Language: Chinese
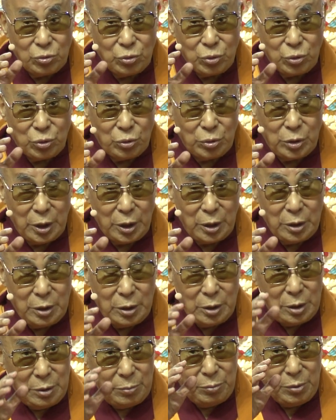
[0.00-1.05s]
那
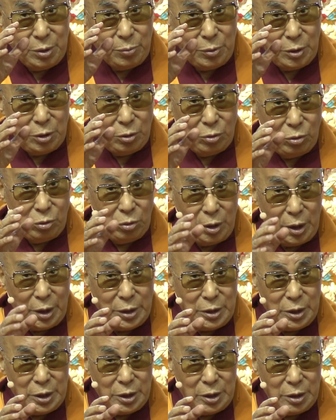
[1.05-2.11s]
获得了
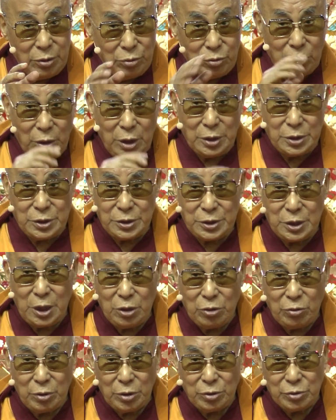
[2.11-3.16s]
精
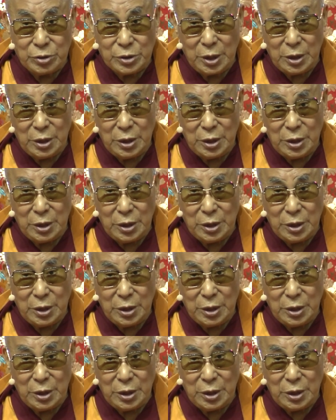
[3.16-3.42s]
进力，